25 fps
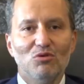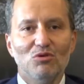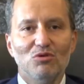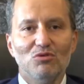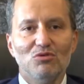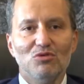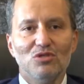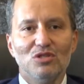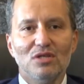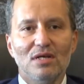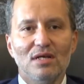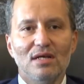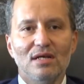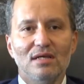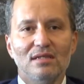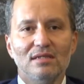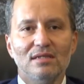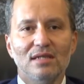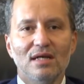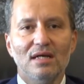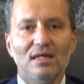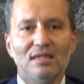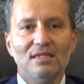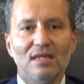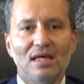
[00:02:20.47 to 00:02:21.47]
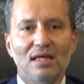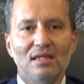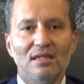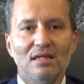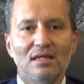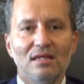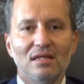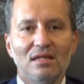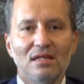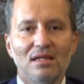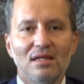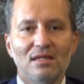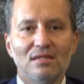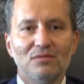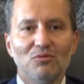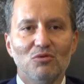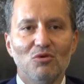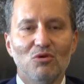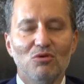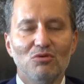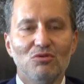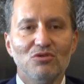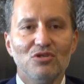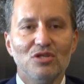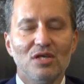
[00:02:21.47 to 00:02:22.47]
önce dar gelirliler,
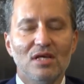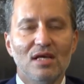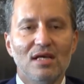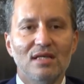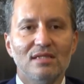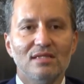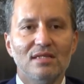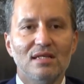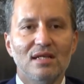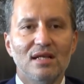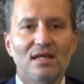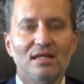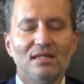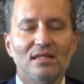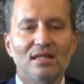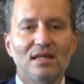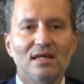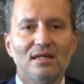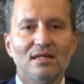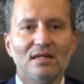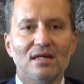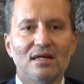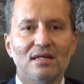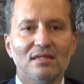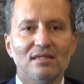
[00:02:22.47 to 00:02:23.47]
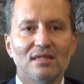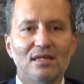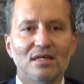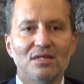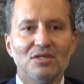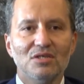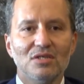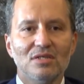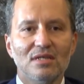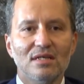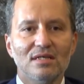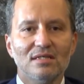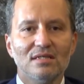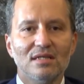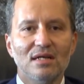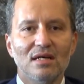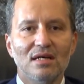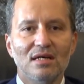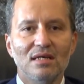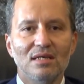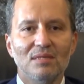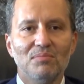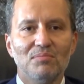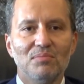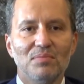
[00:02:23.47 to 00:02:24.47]
önce ezilenler anlayışına
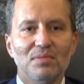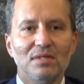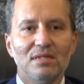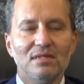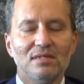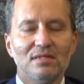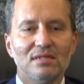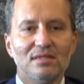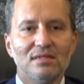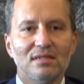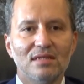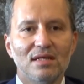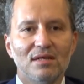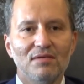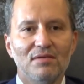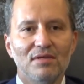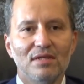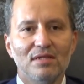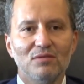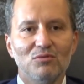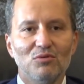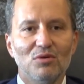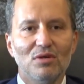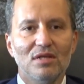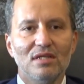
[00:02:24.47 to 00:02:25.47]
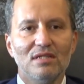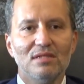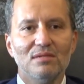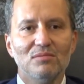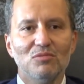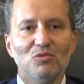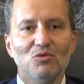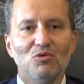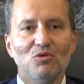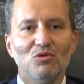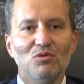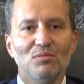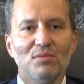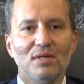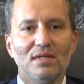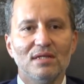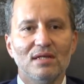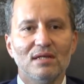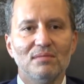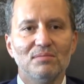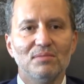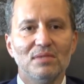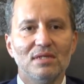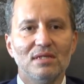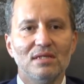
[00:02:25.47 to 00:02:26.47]
sahip bir devlet yönetimi
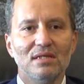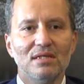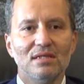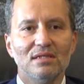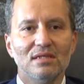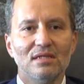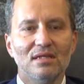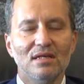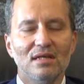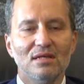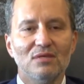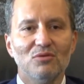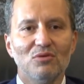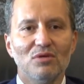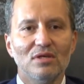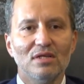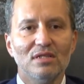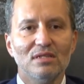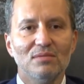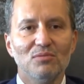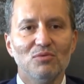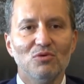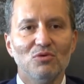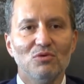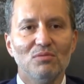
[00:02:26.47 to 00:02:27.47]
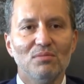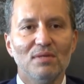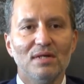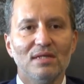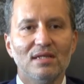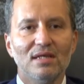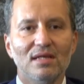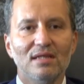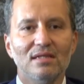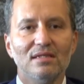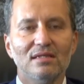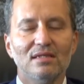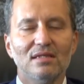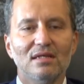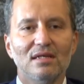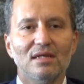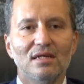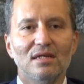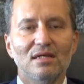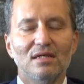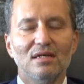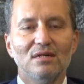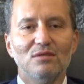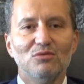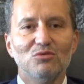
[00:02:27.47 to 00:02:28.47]
olmadan, bir iktidar yönetimi olmadan
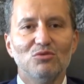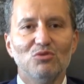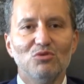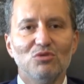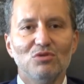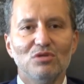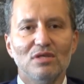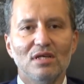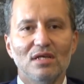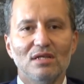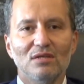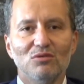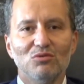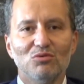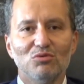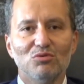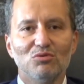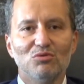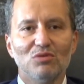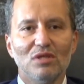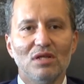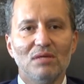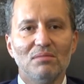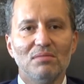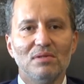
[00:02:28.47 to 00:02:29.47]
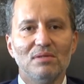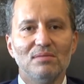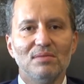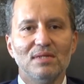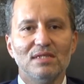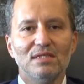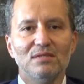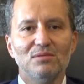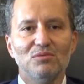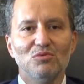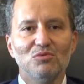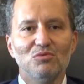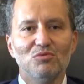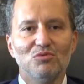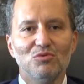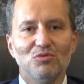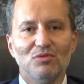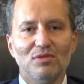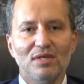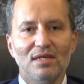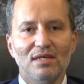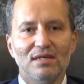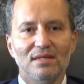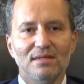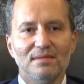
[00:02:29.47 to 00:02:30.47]
Türkiye'nin kurtulabilmesi
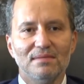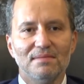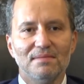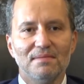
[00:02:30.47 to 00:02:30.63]
mümkün değil.